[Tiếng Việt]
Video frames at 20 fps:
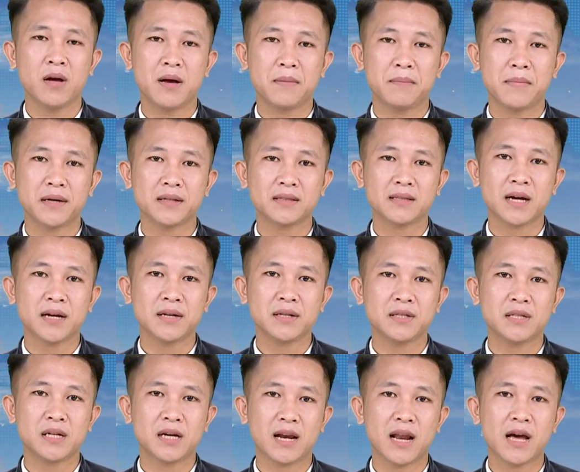ma san
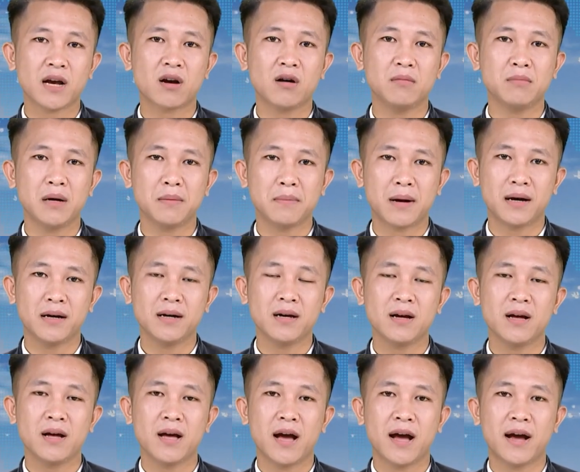trở lại không mương máu,
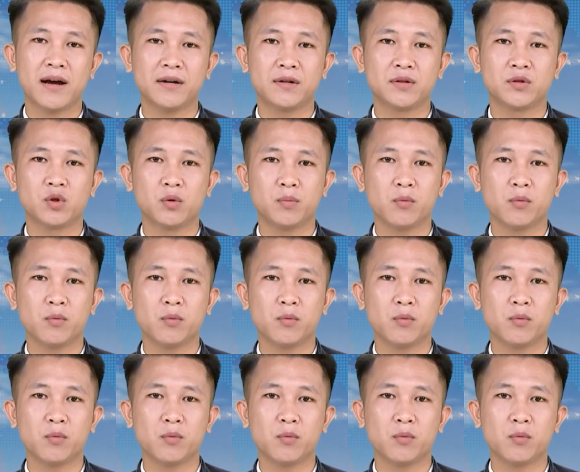hở chủ